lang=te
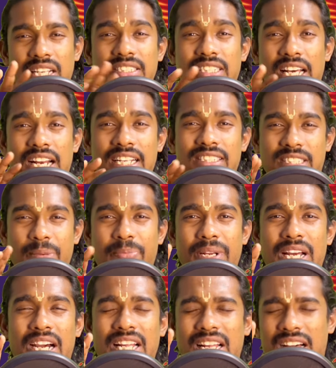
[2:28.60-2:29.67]
ఈసారి
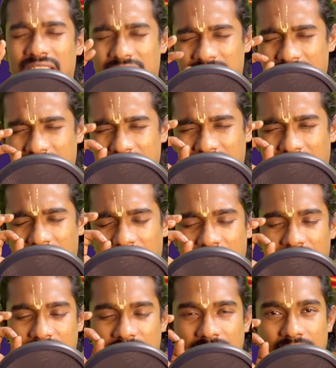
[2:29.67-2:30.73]
చెప్పిన కదా సన్
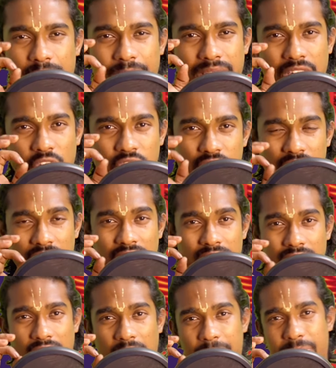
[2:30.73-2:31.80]
రైజర్స్ హైదరాబాద్ అండ్
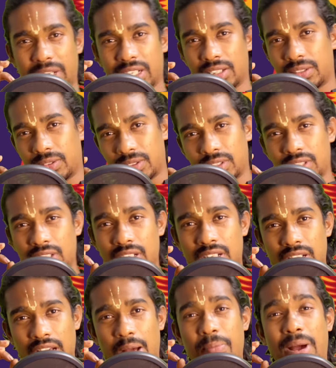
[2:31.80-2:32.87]
ఆస్ట్రేలియన్ కెప్టెన్
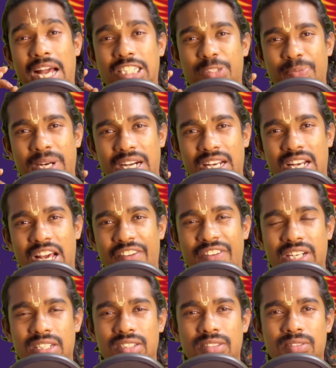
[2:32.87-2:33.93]
ఆ మ్యాచ్ మేడ్ ఇన్
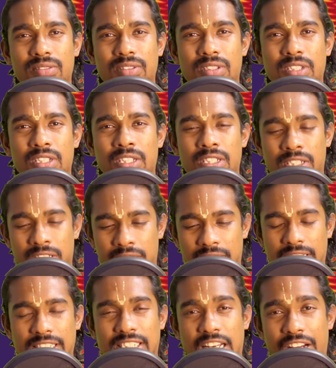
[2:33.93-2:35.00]
హెవెన్
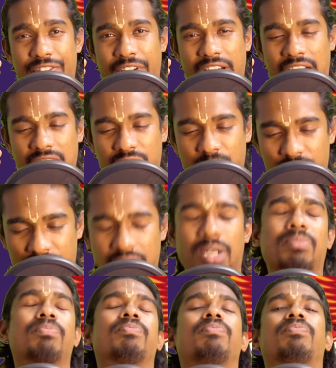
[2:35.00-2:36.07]
ఈసారి ఫైనల్స్కి
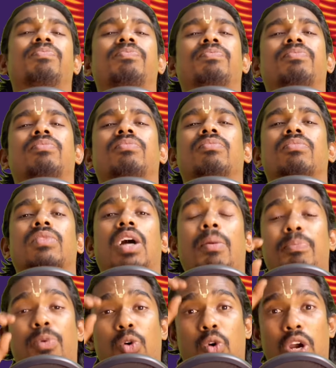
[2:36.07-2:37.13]
వచ్చినాం
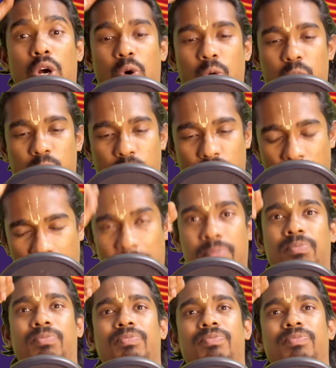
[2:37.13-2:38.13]
కప్పు కూడా కొడుతున్నాం